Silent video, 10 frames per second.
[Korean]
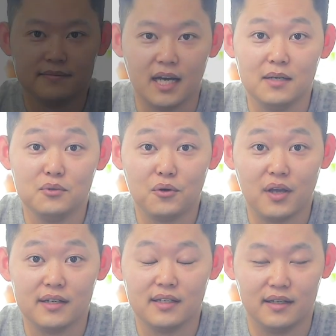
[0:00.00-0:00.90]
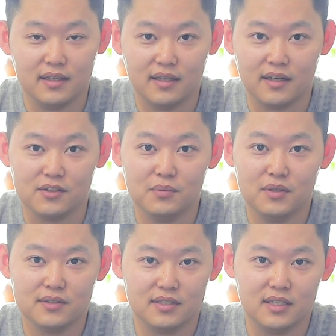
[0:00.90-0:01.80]
다음으로 향을 간단하게
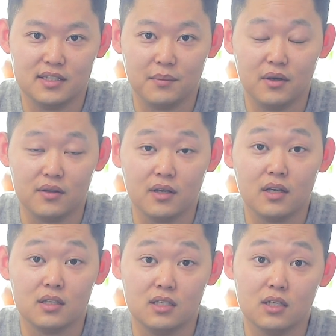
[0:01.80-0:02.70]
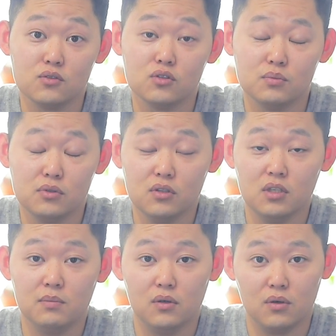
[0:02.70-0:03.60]
설명을 드리자면 이 향수는
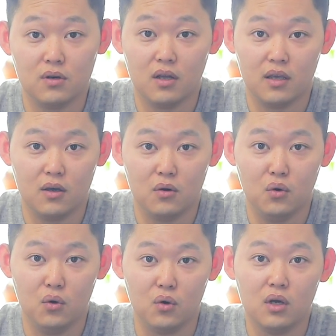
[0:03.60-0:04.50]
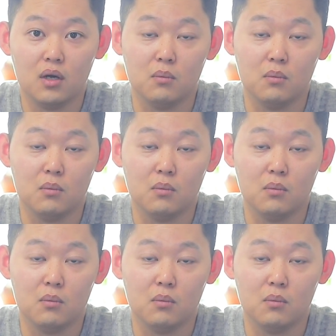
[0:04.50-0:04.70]
프루티 플로럴의 계열로